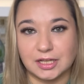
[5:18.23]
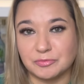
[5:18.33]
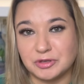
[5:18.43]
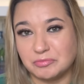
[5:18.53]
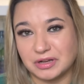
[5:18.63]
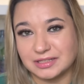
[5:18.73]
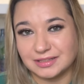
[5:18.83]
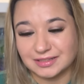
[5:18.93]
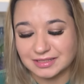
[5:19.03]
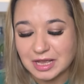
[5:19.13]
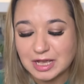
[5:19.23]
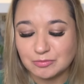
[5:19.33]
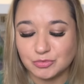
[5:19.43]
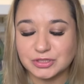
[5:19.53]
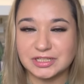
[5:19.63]
как мне показалось,
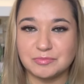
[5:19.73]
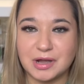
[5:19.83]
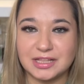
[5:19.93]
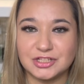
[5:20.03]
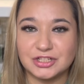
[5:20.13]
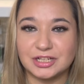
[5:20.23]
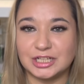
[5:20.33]
пустых баночек.